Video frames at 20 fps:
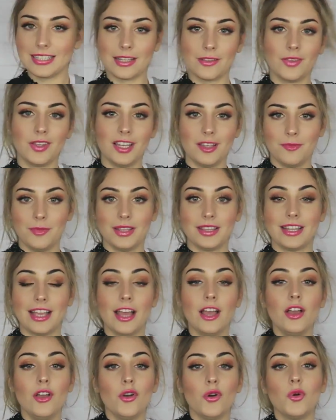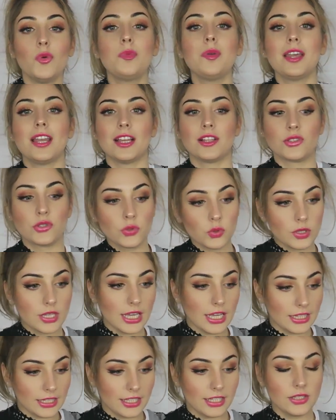i za chwilę będę ubierać
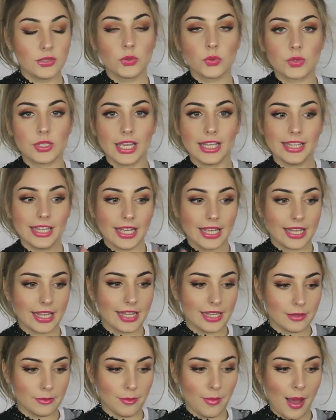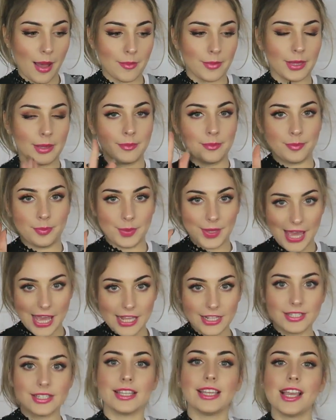sukienki. Sukienek mam
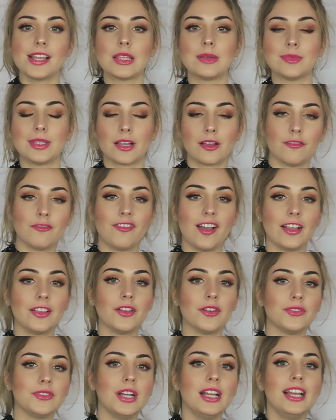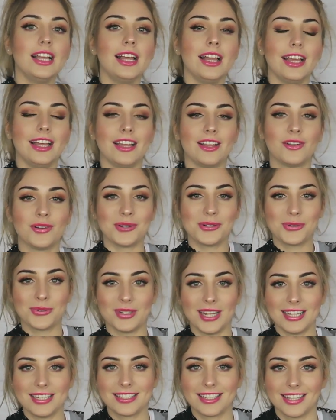5 jedną taką fajną e,
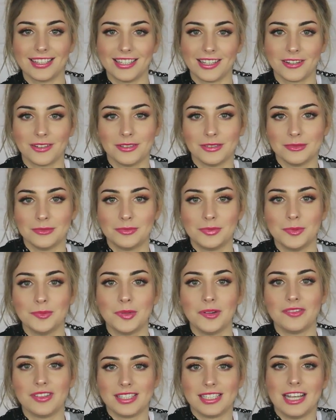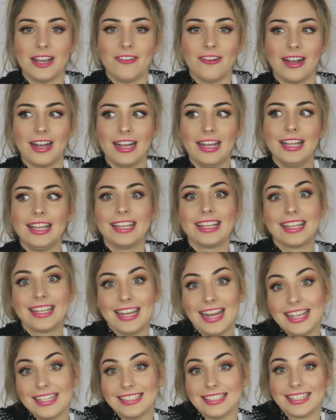koszuleczkę, taką bym powiedziała
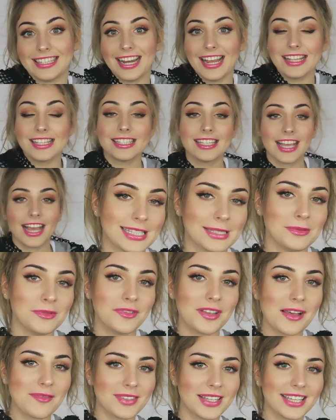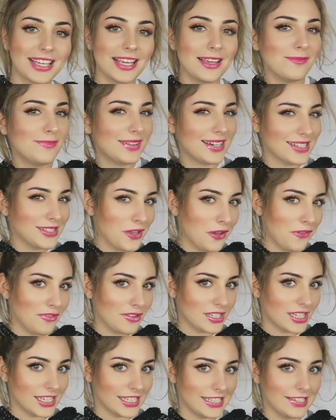crazy crazy. Zamówiłam takie
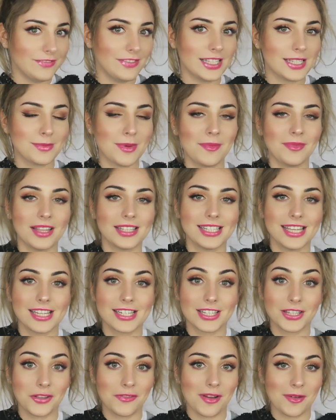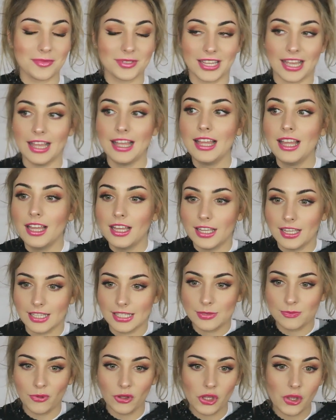imprezowe rzeczy, więc mam nadzieję, że to Wam się
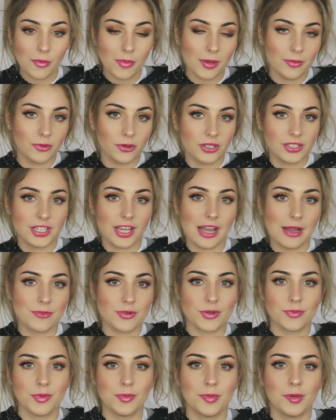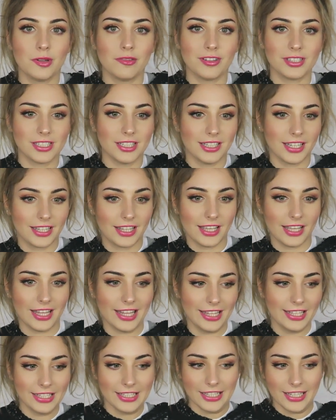e, spodoba, bo chciałam, żeby były właśnie
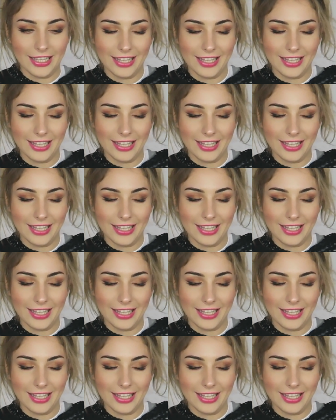takie